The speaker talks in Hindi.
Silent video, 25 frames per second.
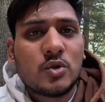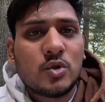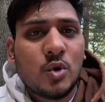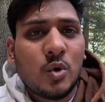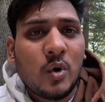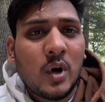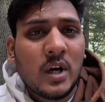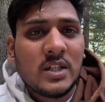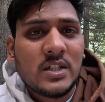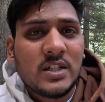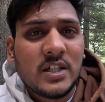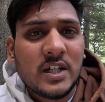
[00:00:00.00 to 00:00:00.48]

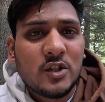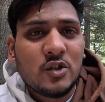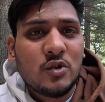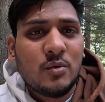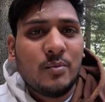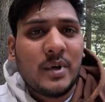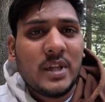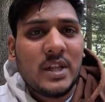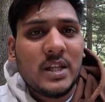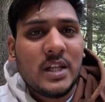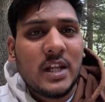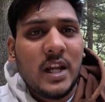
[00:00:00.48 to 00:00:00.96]
तो भाई ये
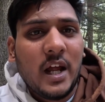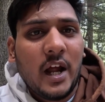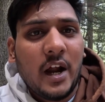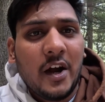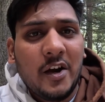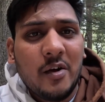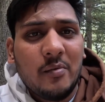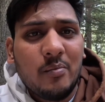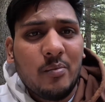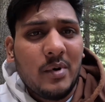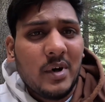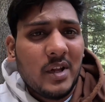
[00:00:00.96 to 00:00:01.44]
जो मंदिर है
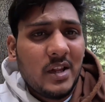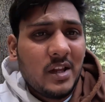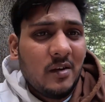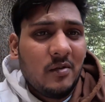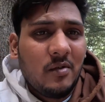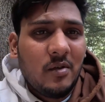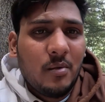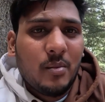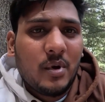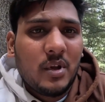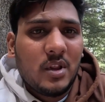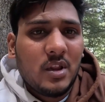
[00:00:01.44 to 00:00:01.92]
हिडम्बा
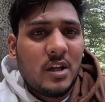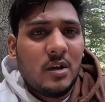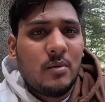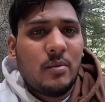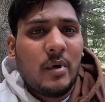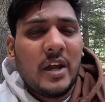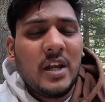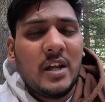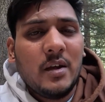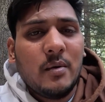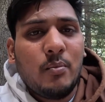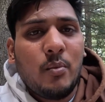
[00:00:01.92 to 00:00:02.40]
देवी मंदिर
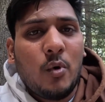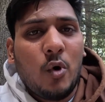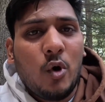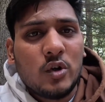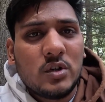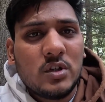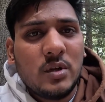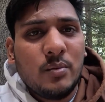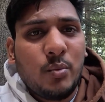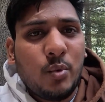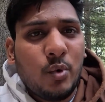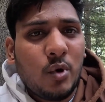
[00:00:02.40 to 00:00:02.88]
भाई ये
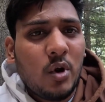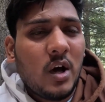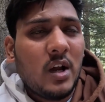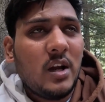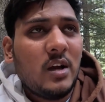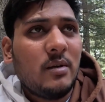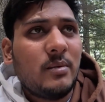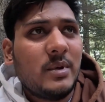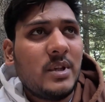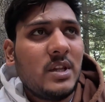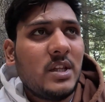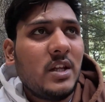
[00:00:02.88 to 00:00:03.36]
बहुत ही
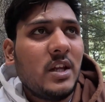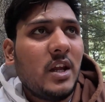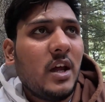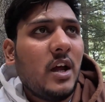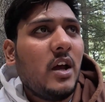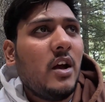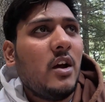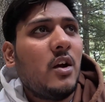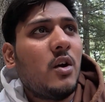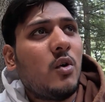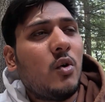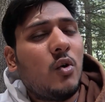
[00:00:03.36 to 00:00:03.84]
पुराना मंदिर
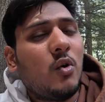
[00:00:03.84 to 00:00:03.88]
है